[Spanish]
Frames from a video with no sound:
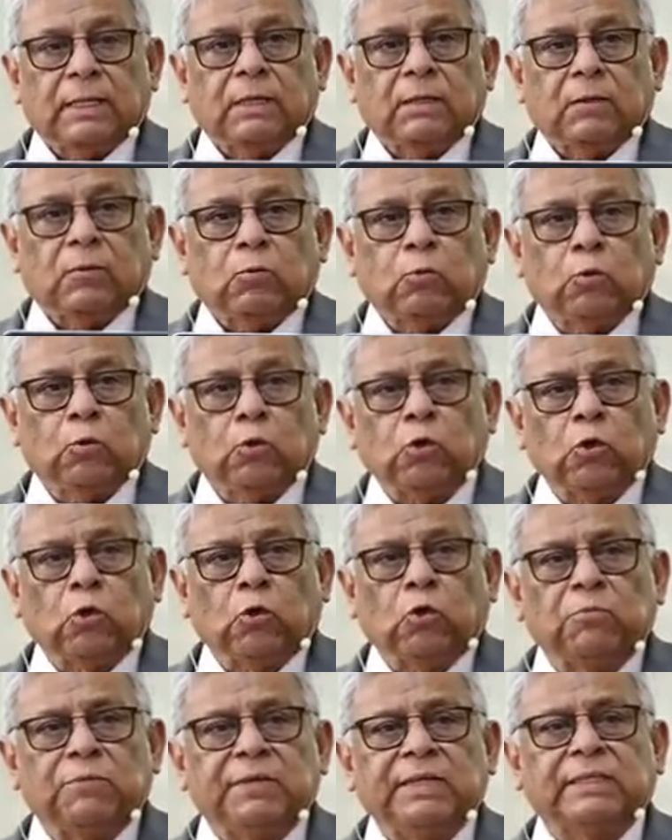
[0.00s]
Uno
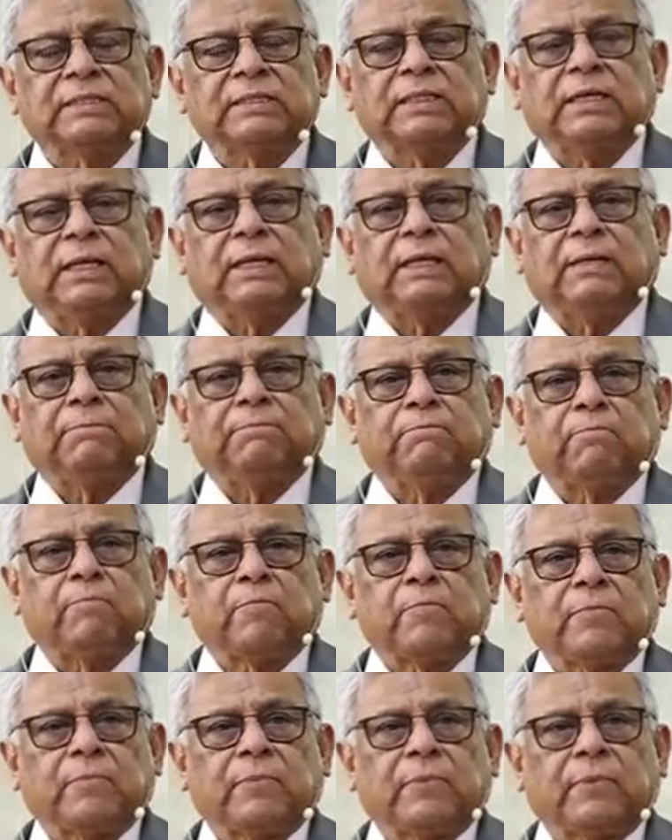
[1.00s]
comienza
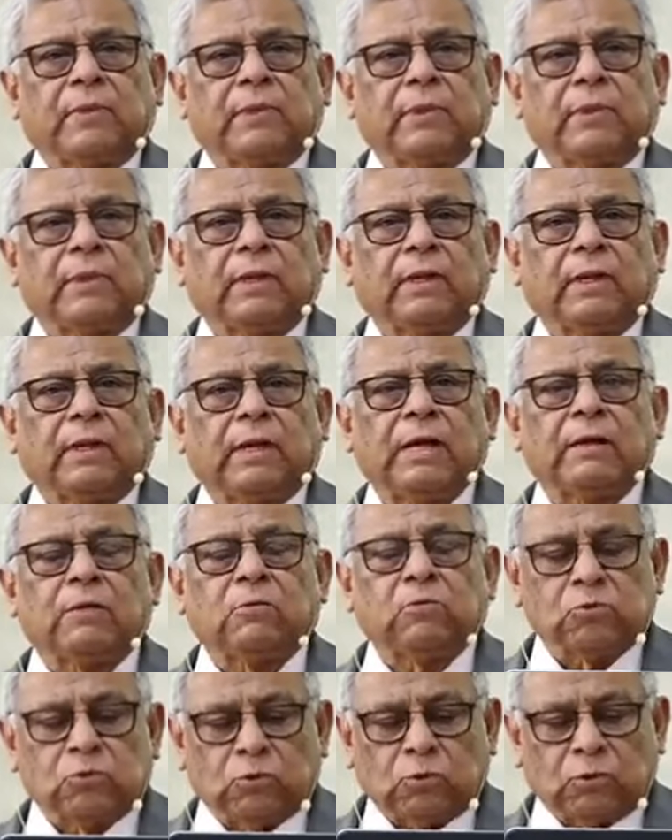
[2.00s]
a
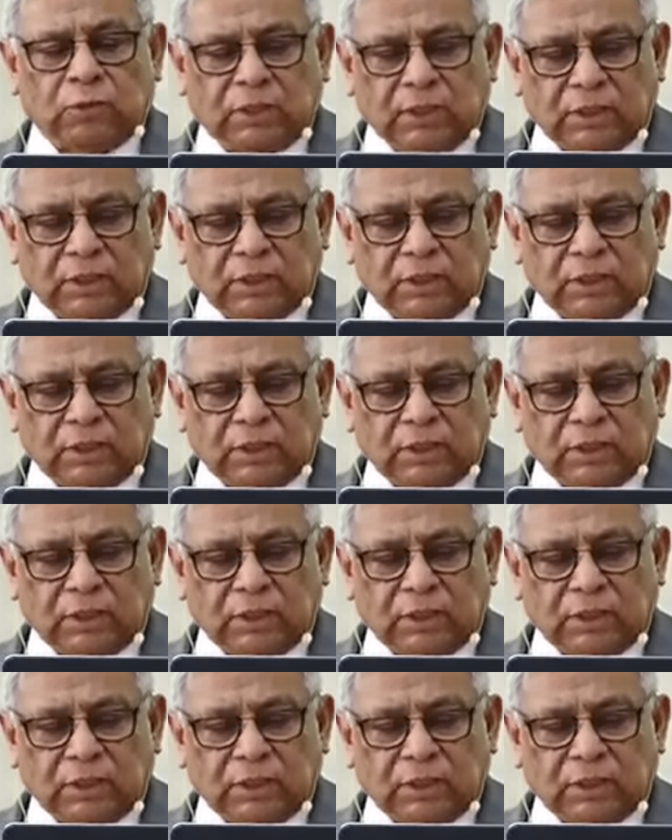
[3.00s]
construir,